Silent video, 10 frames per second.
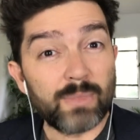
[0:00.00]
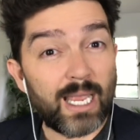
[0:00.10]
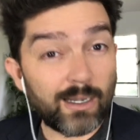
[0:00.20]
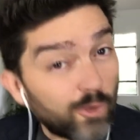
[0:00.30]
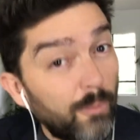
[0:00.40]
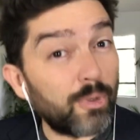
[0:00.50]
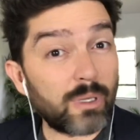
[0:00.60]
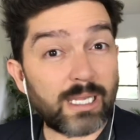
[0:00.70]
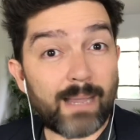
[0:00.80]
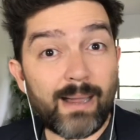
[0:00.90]
El combo
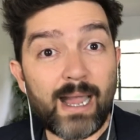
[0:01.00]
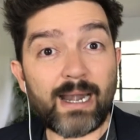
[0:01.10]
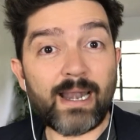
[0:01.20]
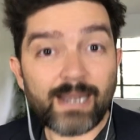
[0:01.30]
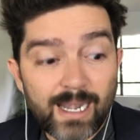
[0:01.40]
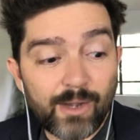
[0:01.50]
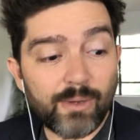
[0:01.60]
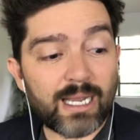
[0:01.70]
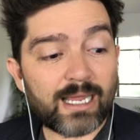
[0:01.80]
se estaba agrandando y